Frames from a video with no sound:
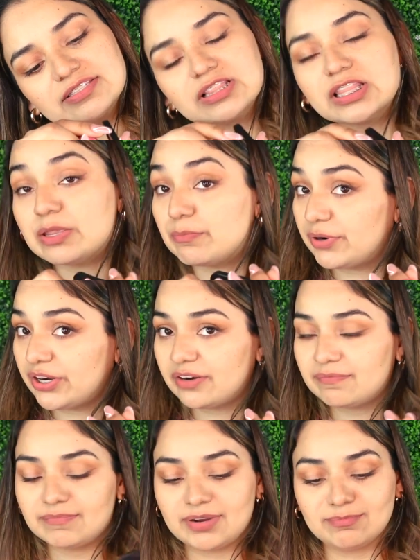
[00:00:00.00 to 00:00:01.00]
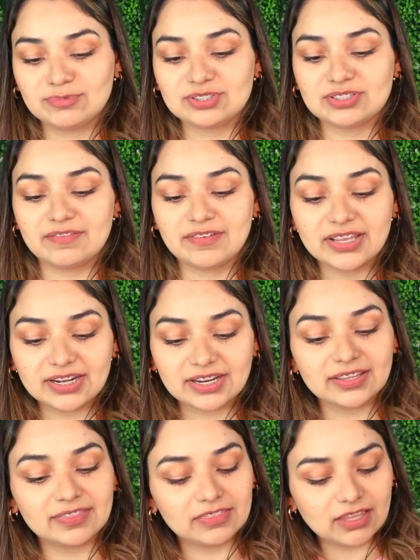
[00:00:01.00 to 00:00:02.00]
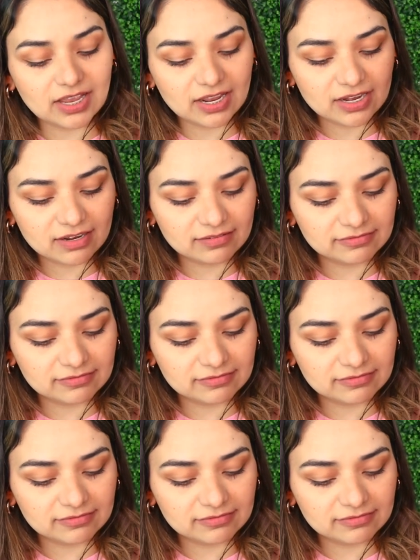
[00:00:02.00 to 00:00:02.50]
Sleeper. Vamos a ver qué tal.